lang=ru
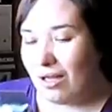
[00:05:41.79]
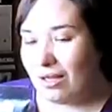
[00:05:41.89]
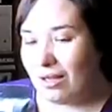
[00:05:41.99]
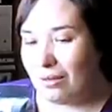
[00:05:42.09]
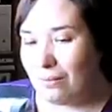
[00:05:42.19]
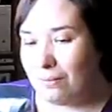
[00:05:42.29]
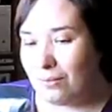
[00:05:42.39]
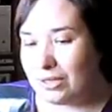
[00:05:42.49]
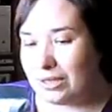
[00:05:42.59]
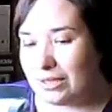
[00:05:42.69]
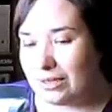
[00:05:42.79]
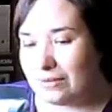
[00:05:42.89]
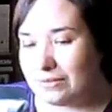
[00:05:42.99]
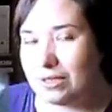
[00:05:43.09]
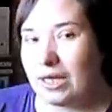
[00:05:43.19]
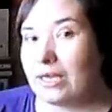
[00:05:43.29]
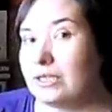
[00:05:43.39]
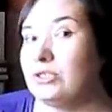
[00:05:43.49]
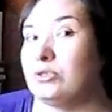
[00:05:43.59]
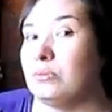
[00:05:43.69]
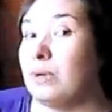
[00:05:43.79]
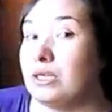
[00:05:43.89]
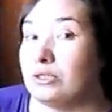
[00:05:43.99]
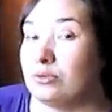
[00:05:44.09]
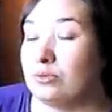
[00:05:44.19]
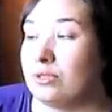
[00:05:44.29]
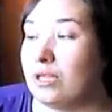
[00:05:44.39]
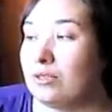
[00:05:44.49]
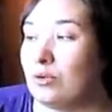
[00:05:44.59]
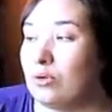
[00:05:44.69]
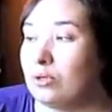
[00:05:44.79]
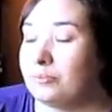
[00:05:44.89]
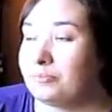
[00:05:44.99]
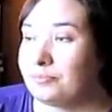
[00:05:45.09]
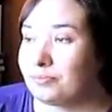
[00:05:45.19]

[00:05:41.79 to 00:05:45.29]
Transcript: А, вот, а, взяла еще маску для ног.